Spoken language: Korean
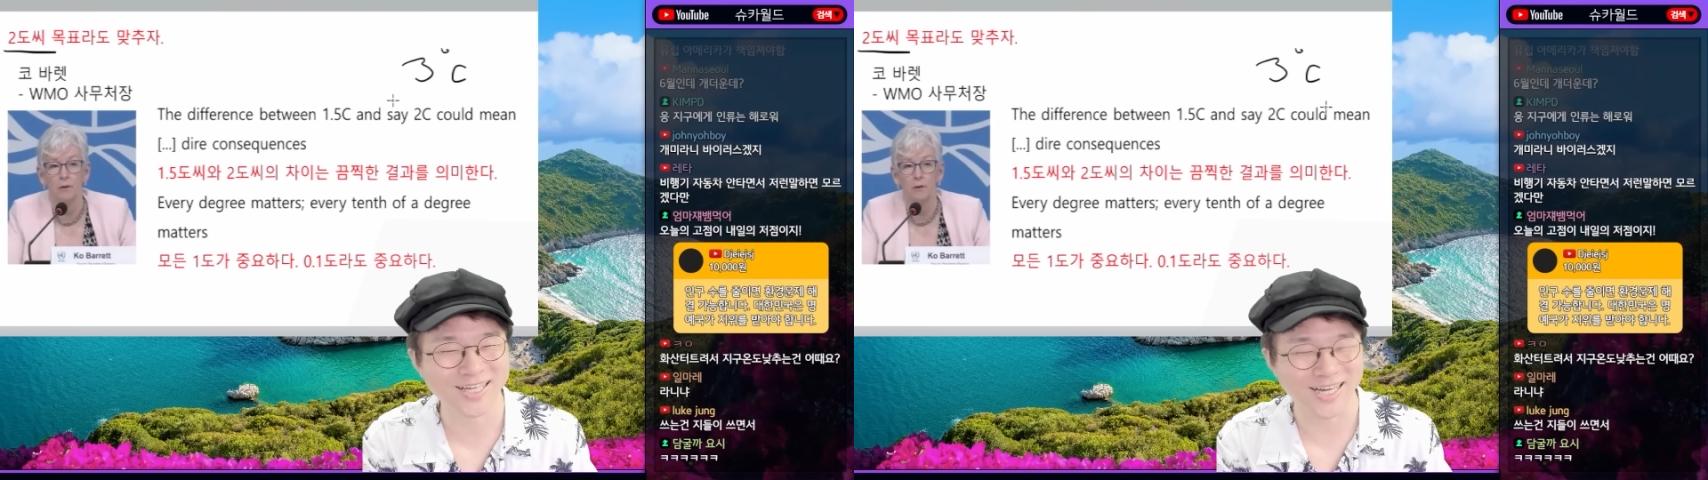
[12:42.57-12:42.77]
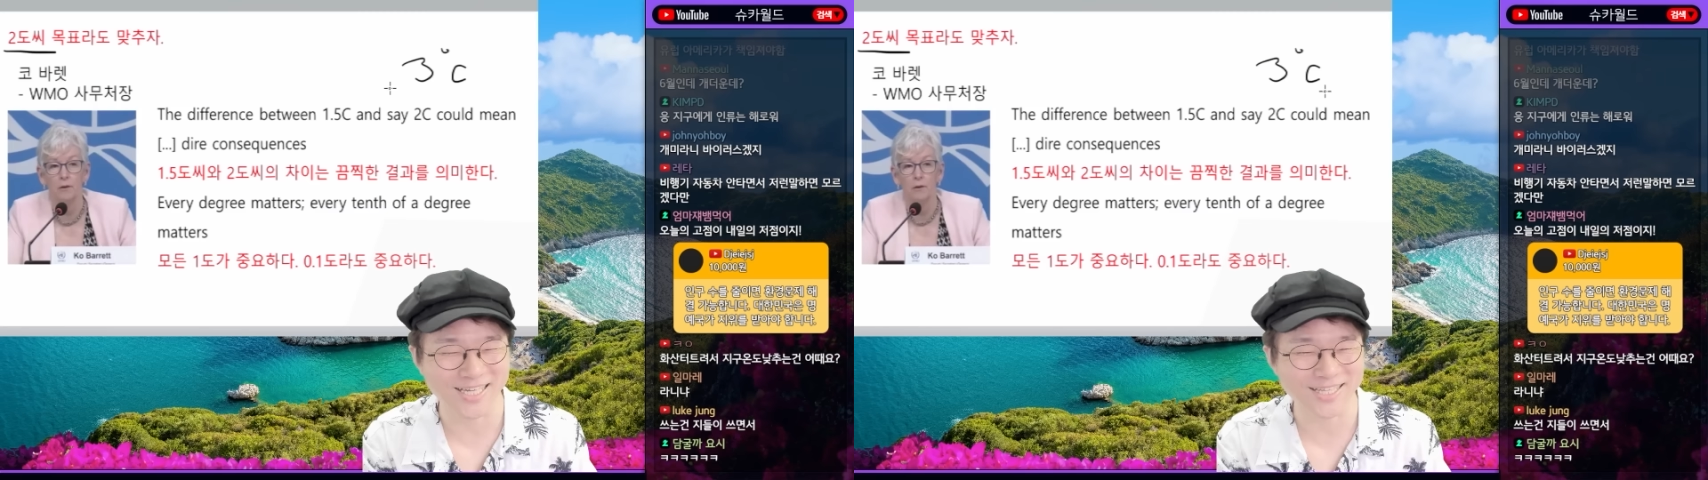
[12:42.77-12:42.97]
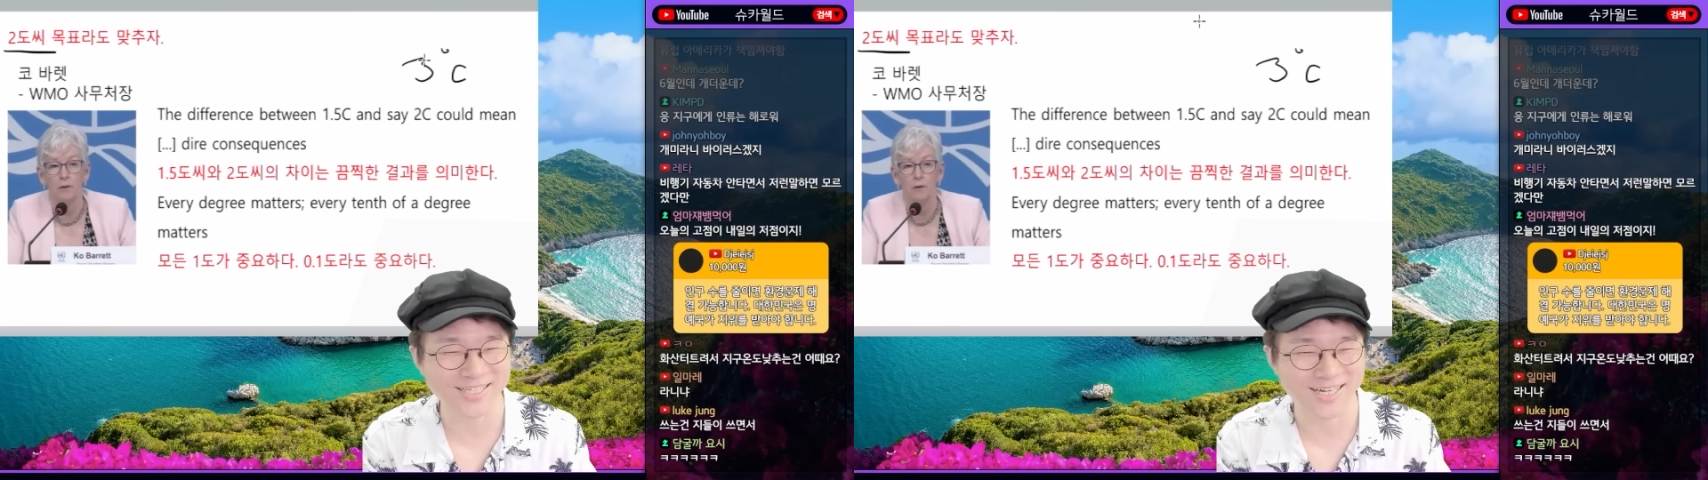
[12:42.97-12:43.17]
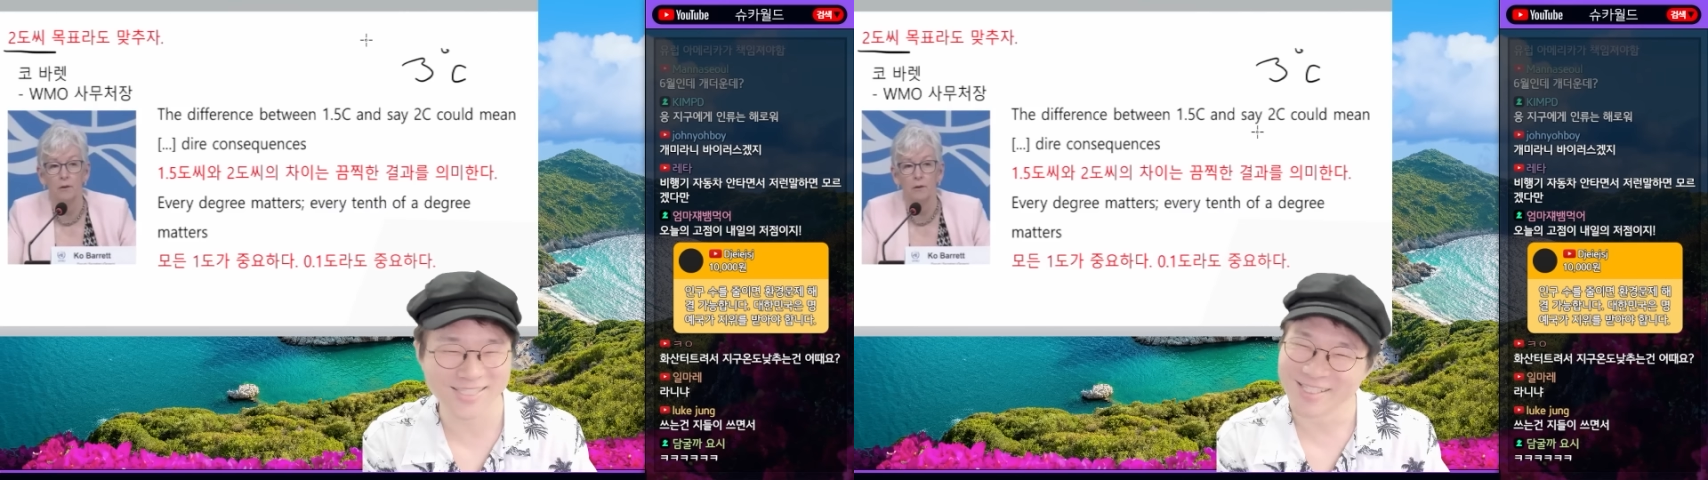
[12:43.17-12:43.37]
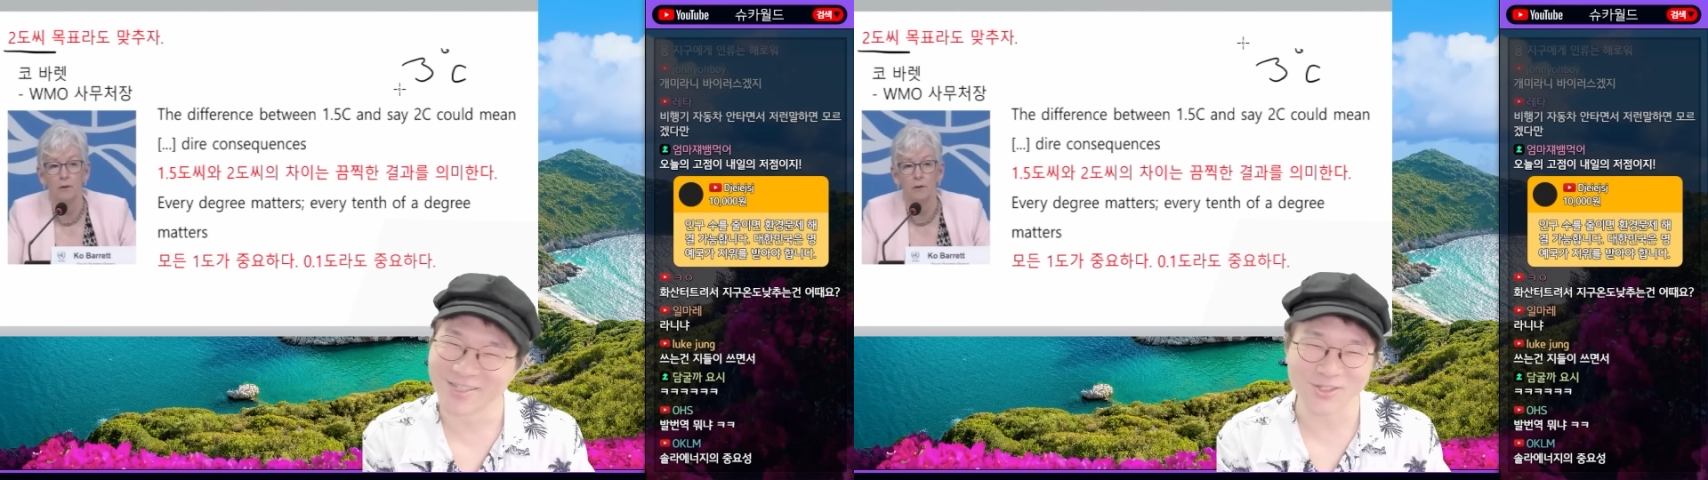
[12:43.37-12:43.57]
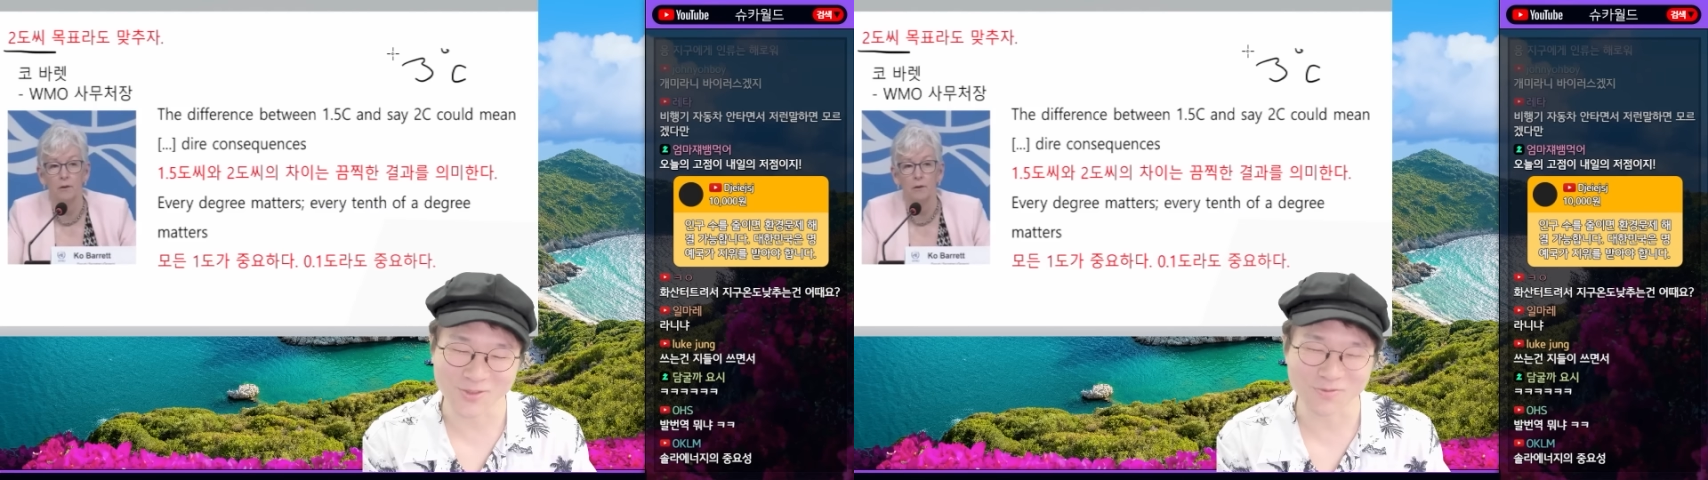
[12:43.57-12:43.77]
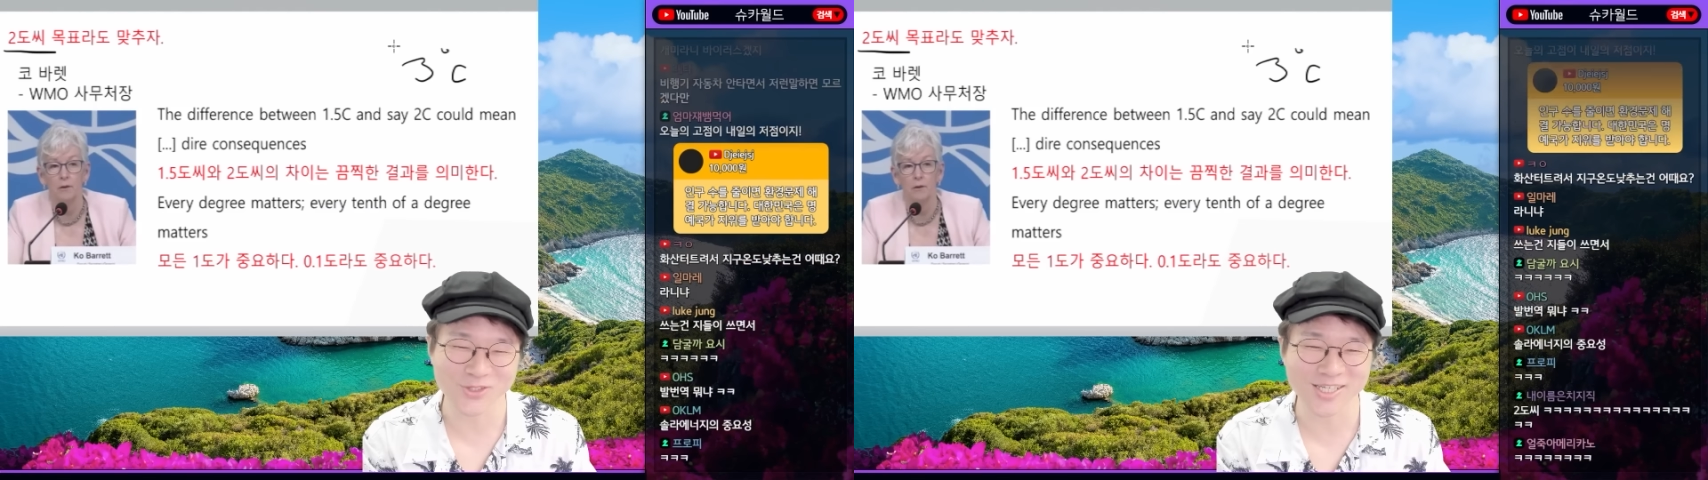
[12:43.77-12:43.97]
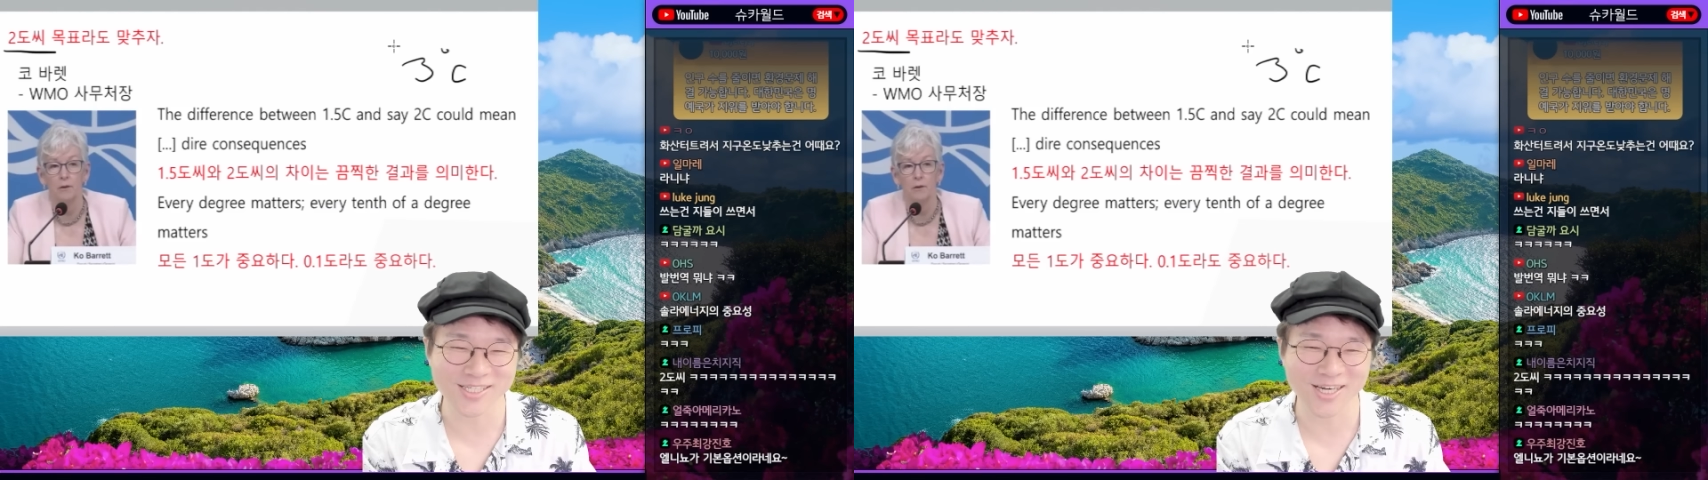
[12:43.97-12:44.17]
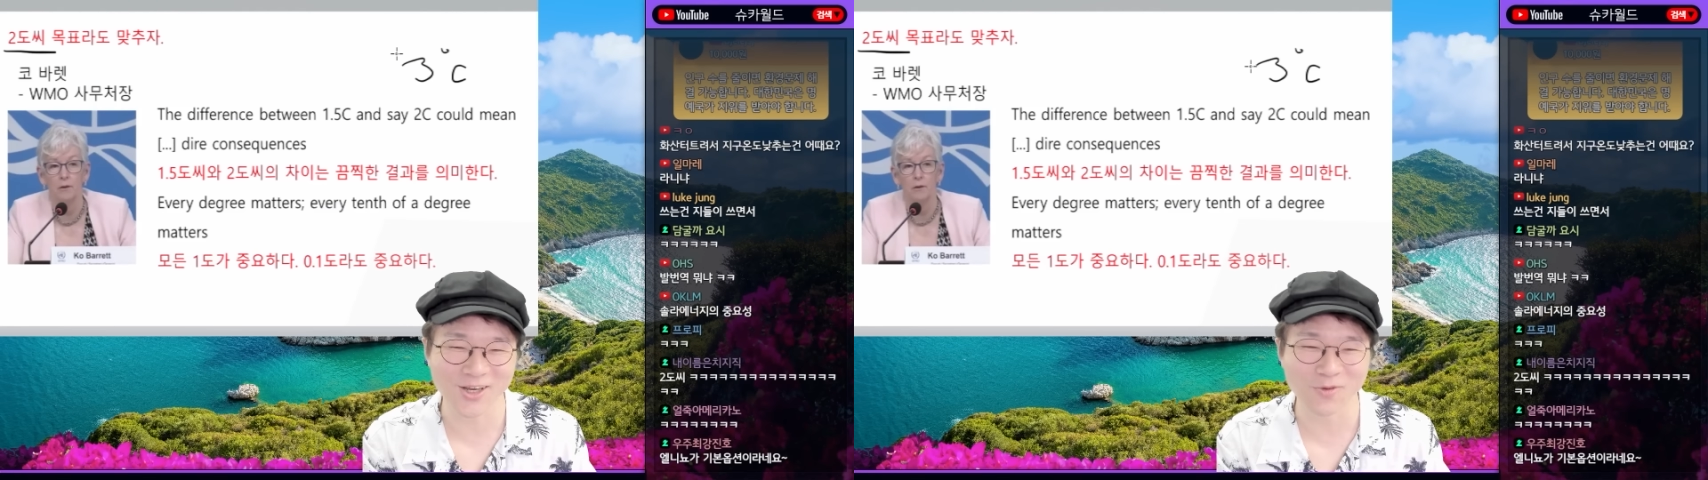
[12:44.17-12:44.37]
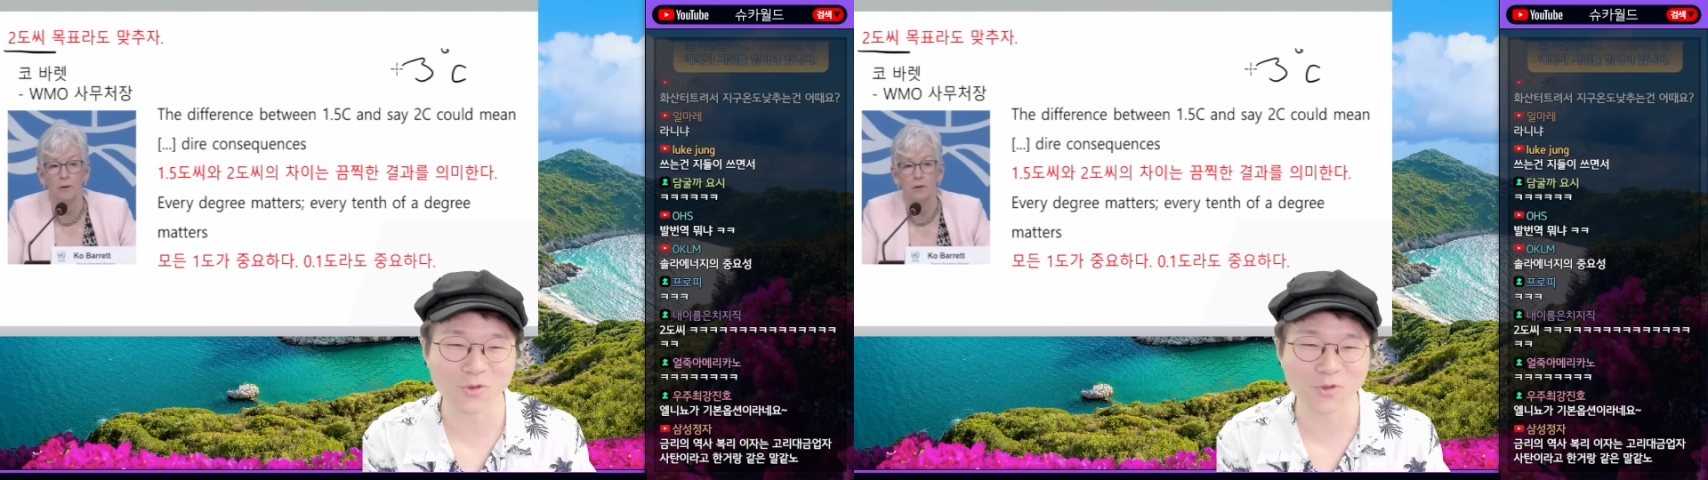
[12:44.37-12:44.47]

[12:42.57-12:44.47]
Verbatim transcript: 가지 않을까. 어, 지금 분위기는 그래요.